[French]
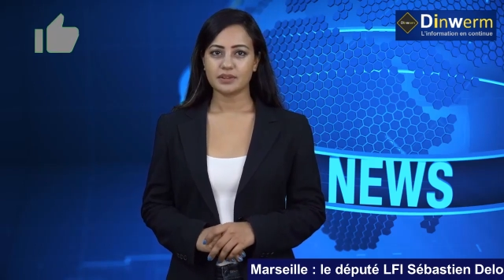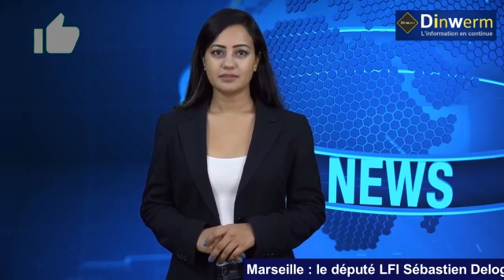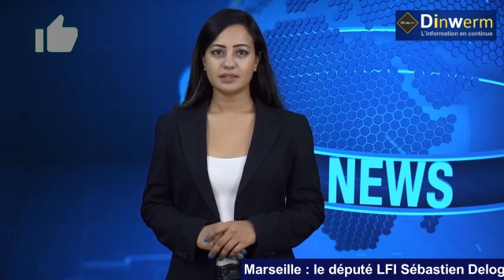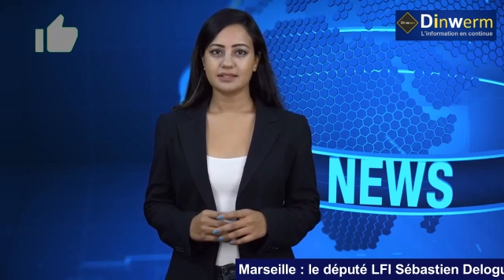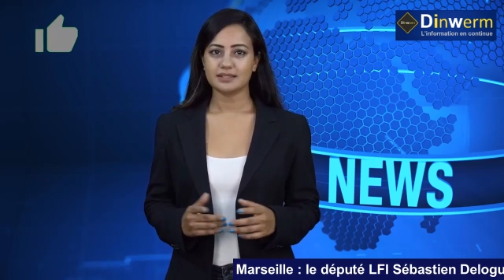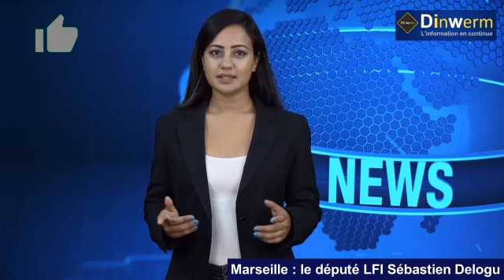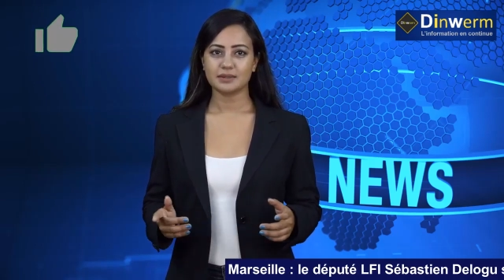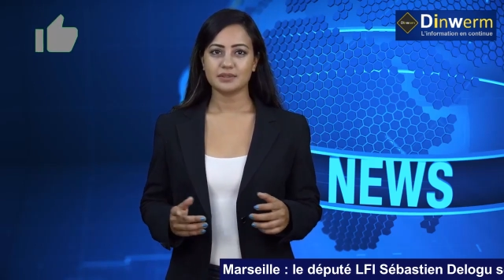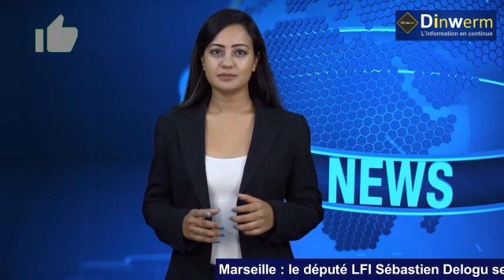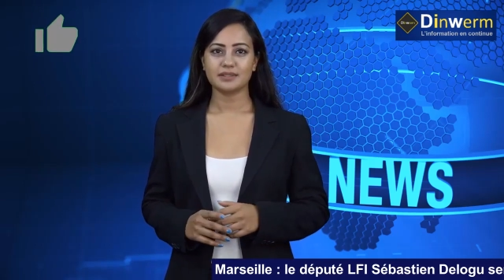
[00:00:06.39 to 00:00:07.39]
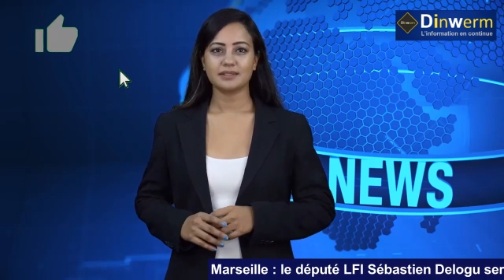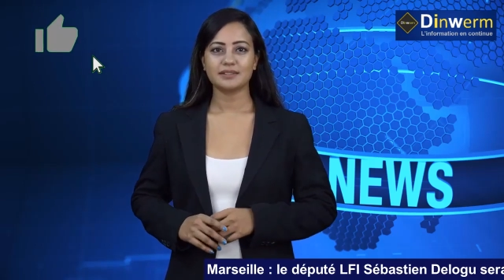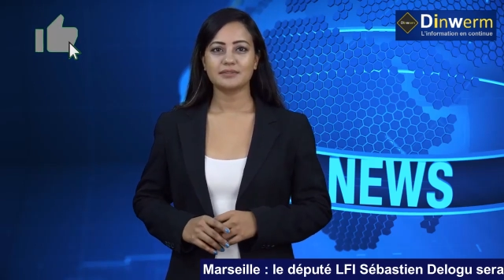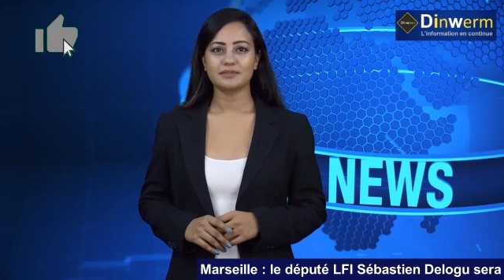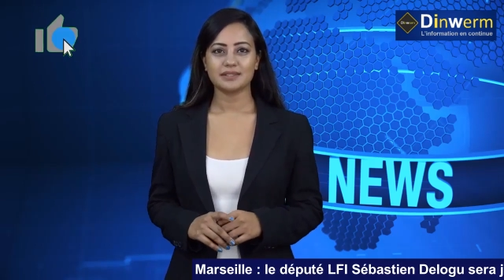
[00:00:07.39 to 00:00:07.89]
Le parlementaire
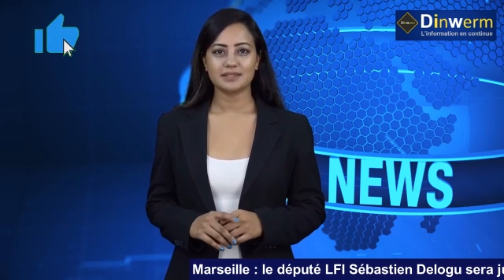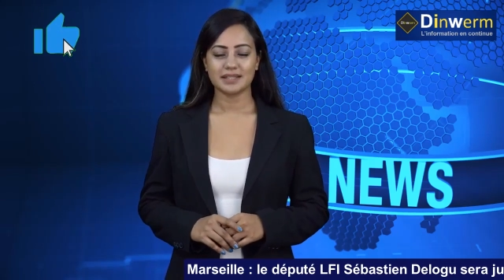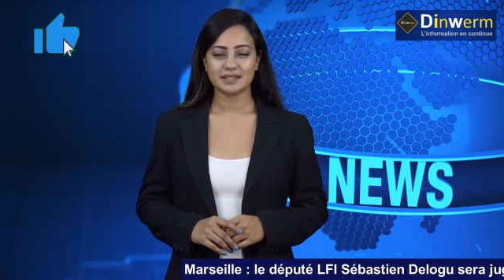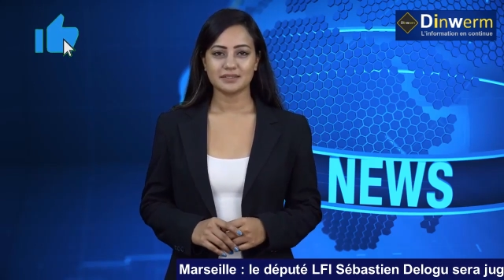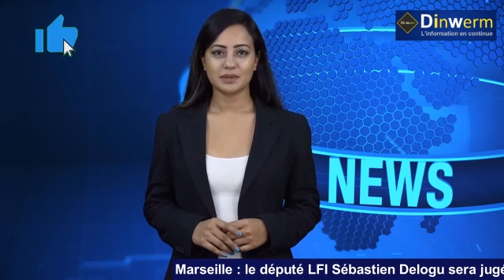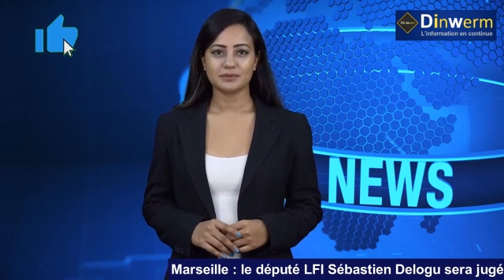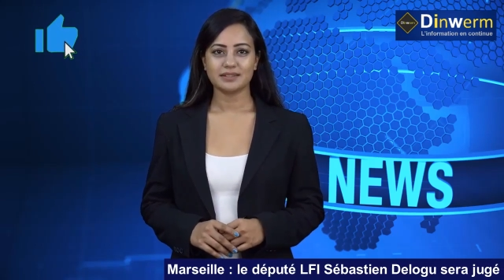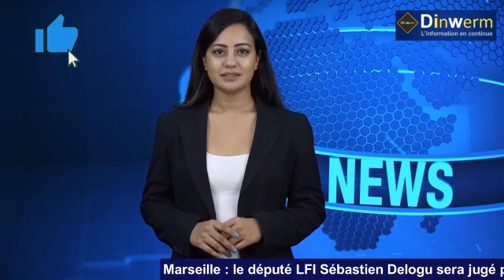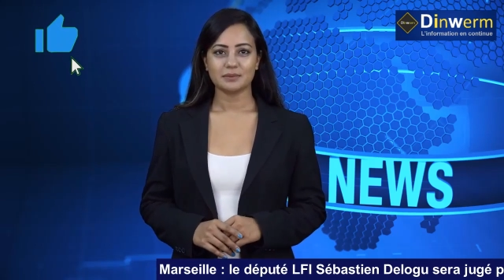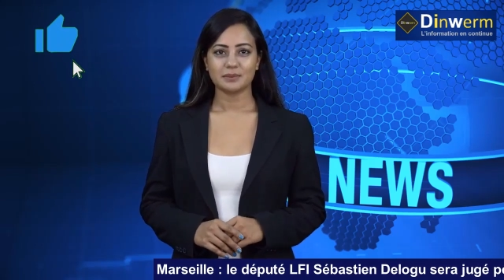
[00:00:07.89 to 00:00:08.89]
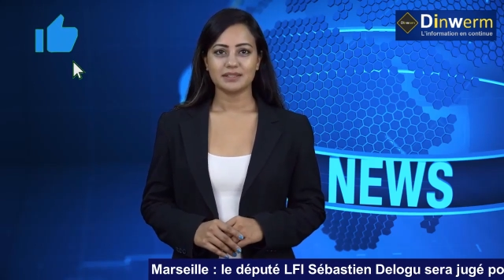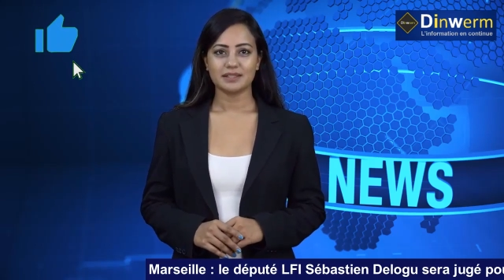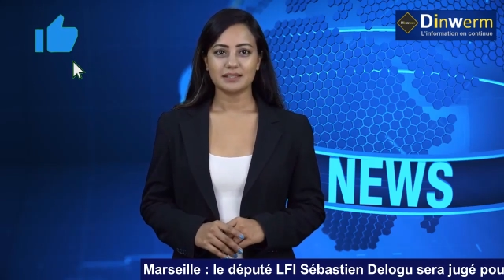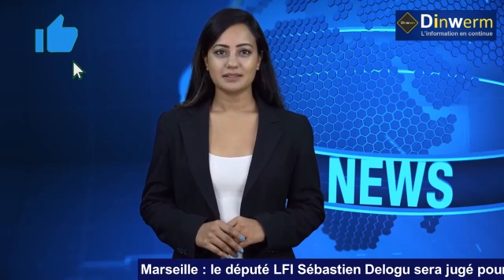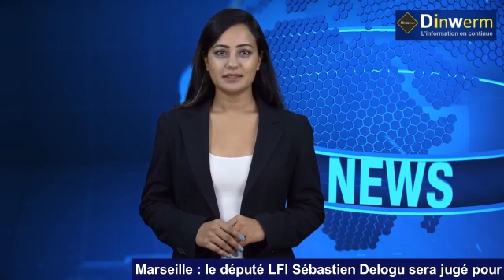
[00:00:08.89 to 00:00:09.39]
proche de Jean-Luc Mélenchon est
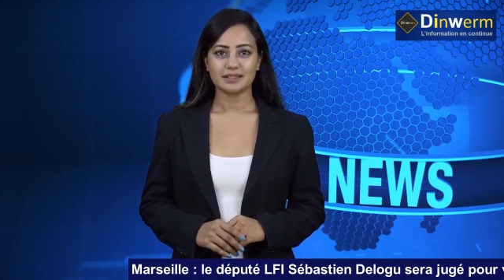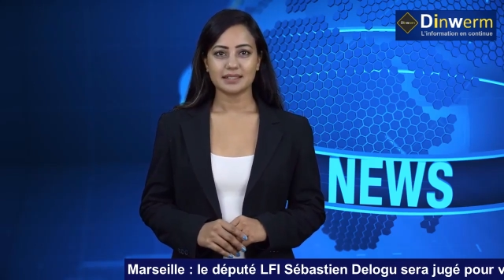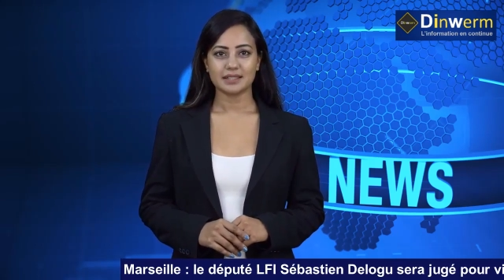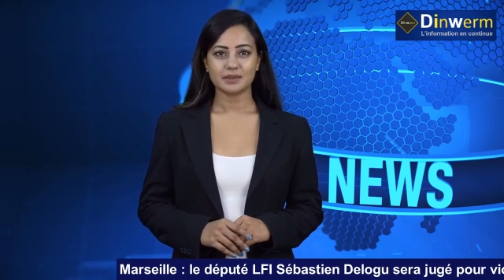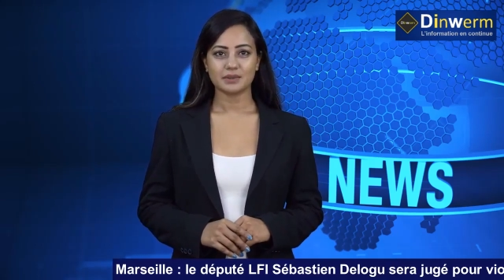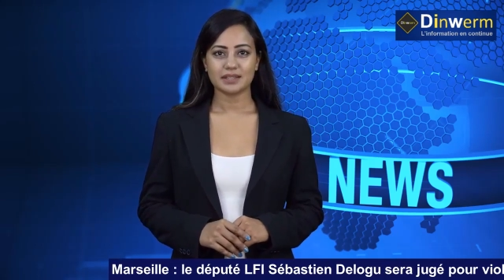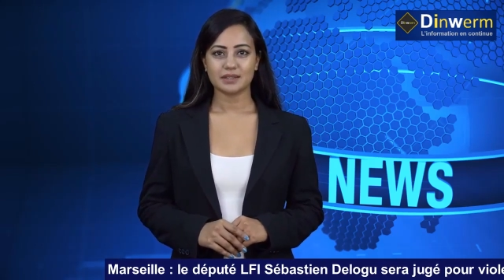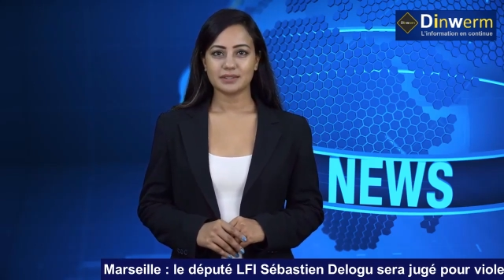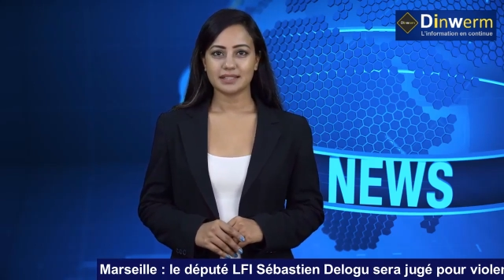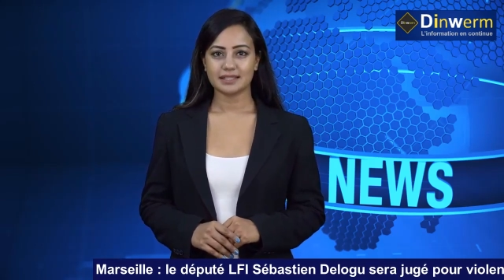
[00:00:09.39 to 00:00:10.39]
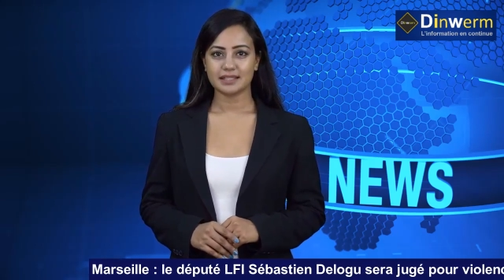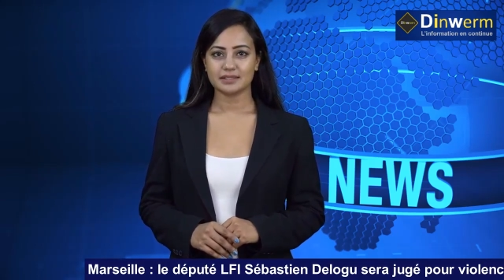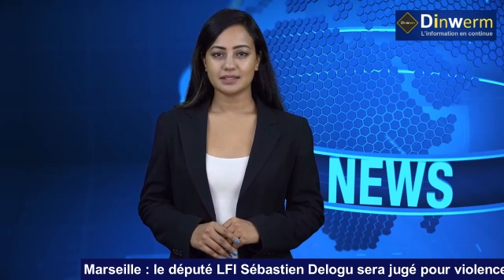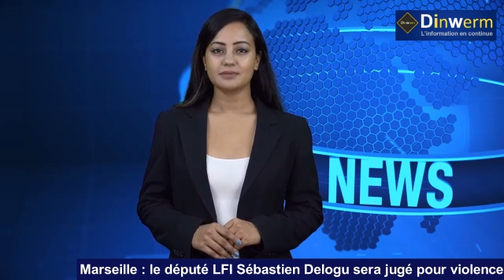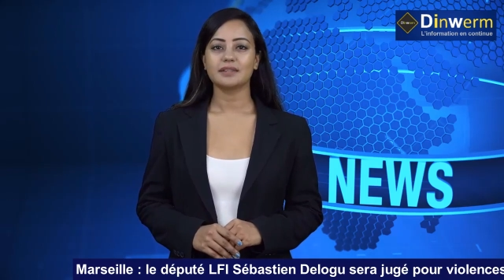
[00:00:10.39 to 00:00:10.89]
accusé d'avoir frappé un
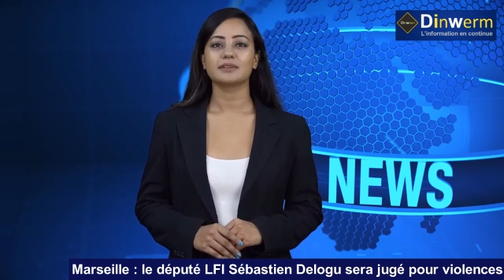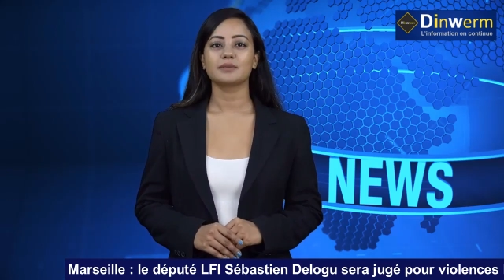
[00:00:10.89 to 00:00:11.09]
proviseur adjoint